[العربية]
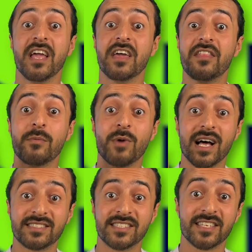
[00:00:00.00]
إذا
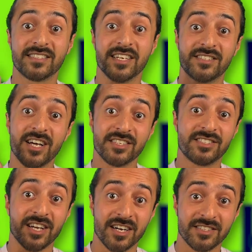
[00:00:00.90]
المؤسسة تحتاج
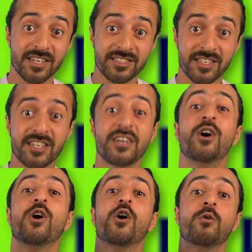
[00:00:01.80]
شهاداتك
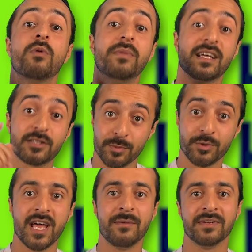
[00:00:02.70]
هم بيطلبونها